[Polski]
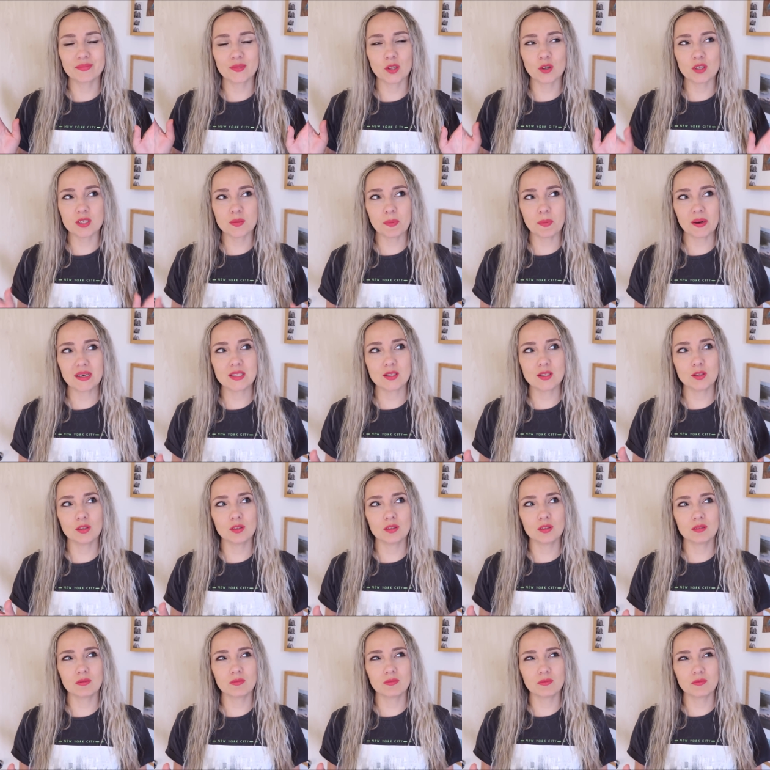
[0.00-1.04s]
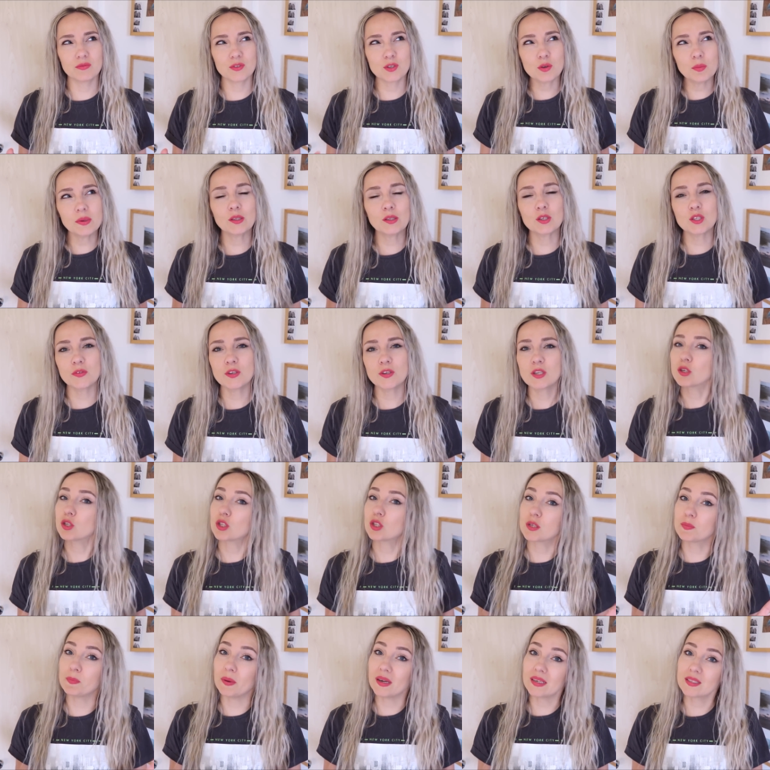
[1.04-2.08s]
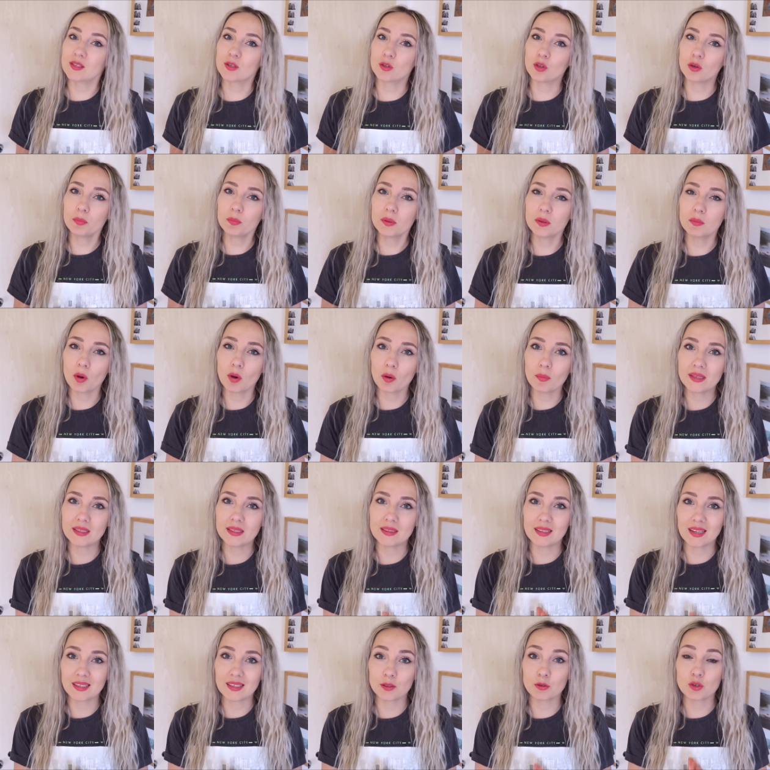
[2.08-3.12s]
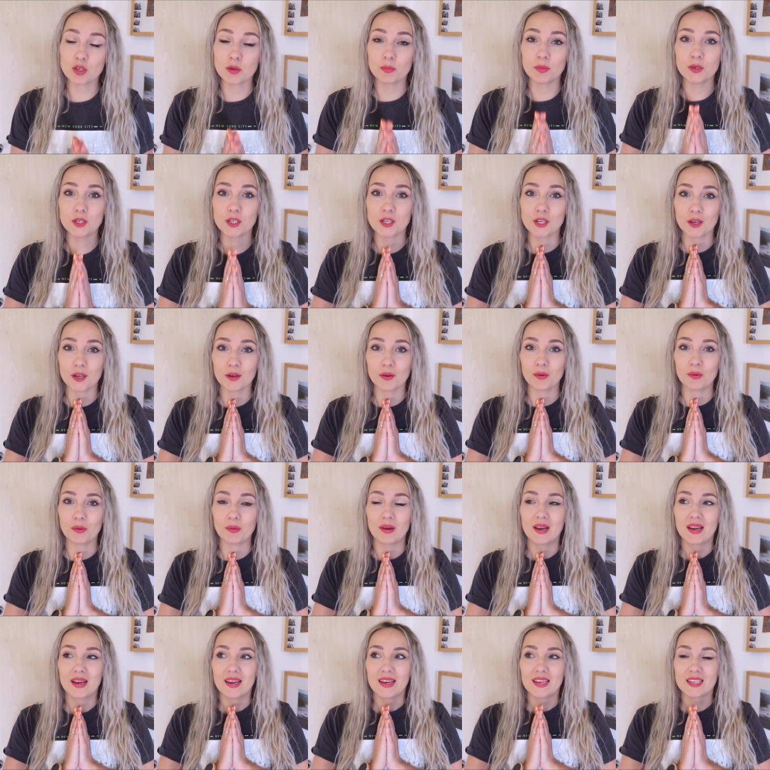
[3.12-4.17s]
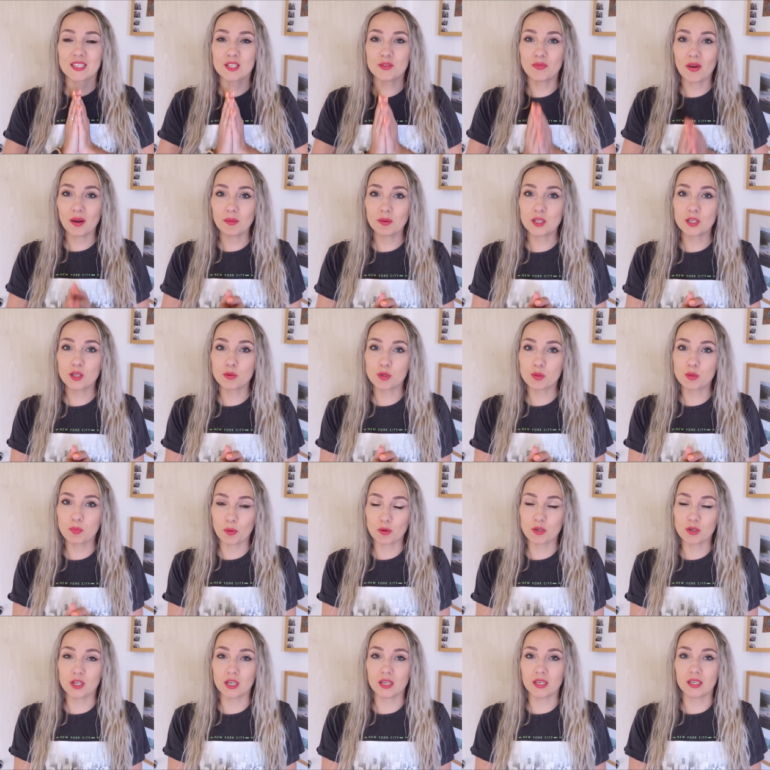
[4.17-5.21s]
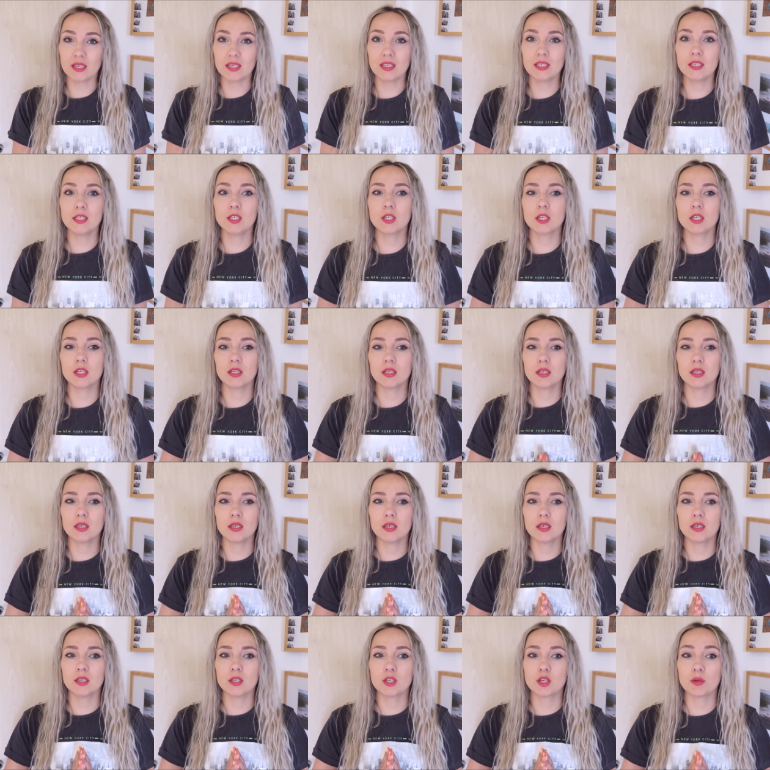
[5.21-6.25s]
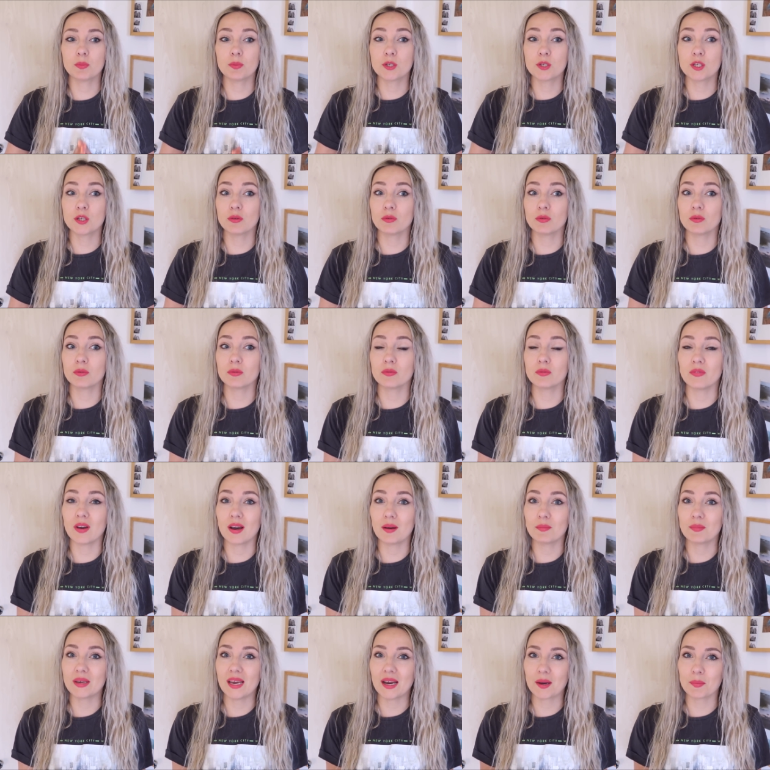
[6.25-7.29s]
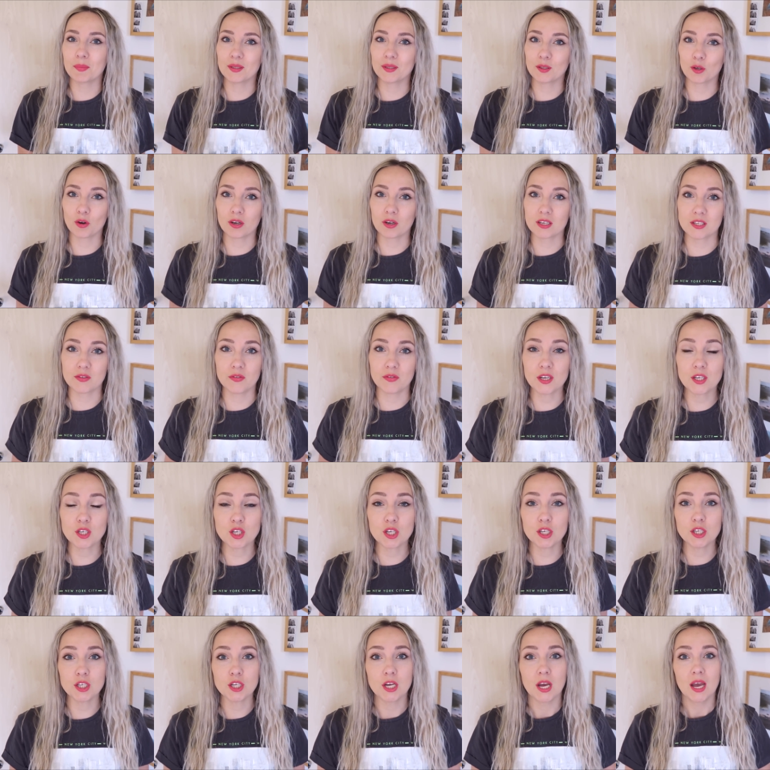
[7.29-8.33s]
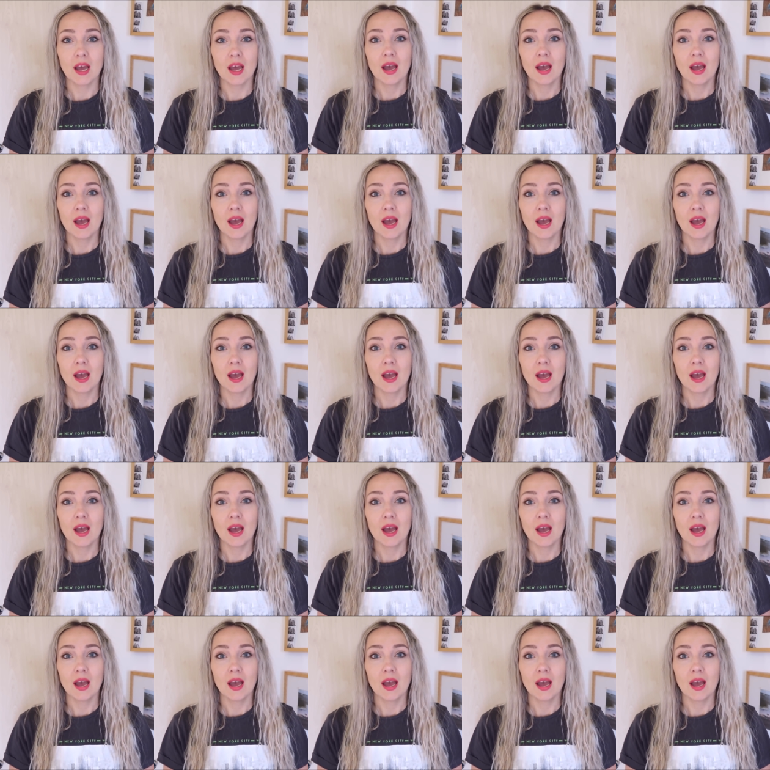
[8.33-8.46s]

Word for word: to jest bardzo w sumie to stwierdzam, że to jest bardzo dobry moment na to, żeby się z Wami czymś podzielić, e, żeby się Wam jakby trochę zwierzyć,